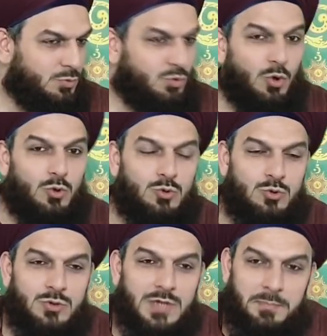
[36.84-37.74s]

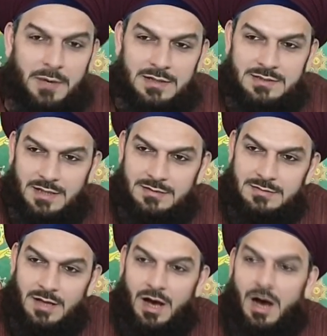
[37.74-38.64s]
Doğruyu yaparken,
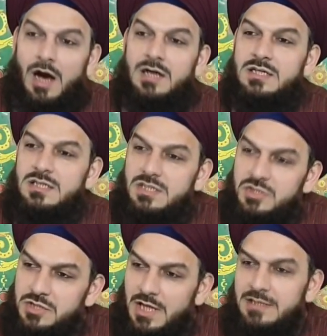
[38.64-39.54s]
hakkı
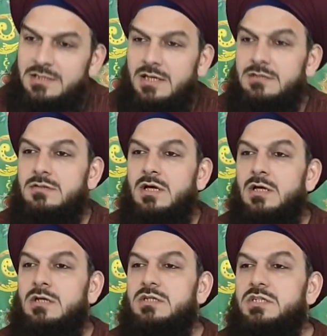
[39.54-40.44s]
işlerken
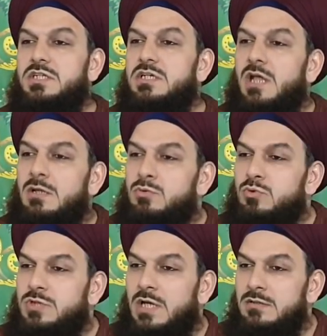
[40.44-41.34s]
yıkılan
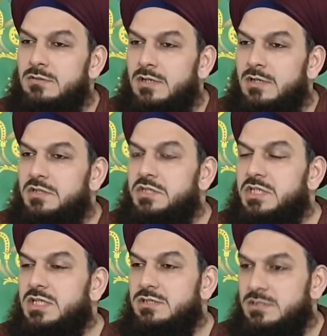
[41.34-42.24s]
düzen
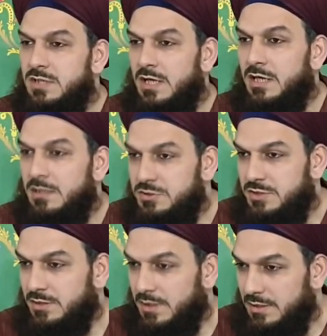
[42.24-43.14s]
yıkılsın arkadaş
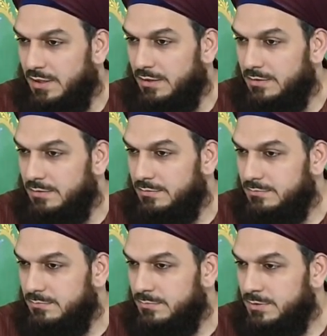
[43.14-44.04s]
dediler yani.
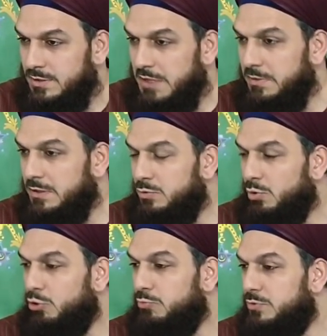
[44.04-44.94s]
Demek ki
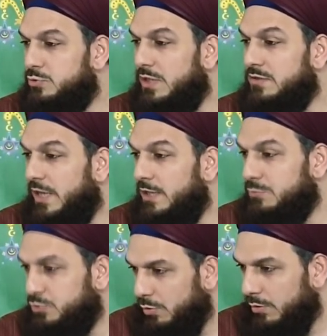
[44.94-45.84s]
doğru bir düzen
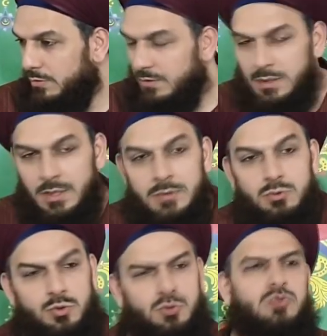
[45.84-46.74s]
değilmiş o.
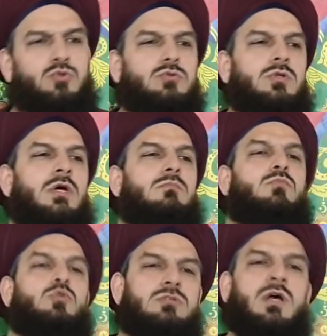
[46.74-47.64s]
Düşünün
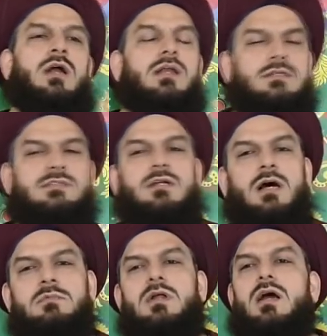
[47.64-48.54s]
Musa
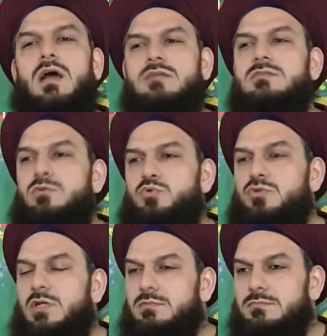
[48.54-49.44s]
Aleyhisselam'ın hayatını
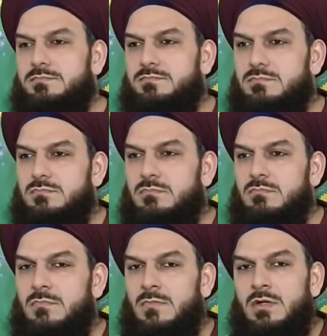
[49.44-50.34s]
düşünelim.
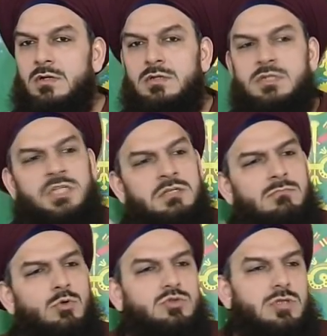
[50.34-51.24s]

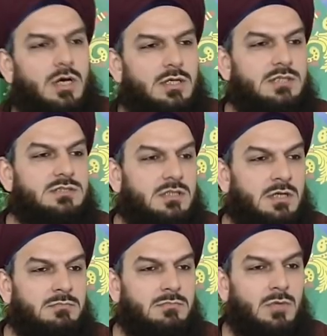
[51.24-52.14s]
Kim Musa Aleyhisselam?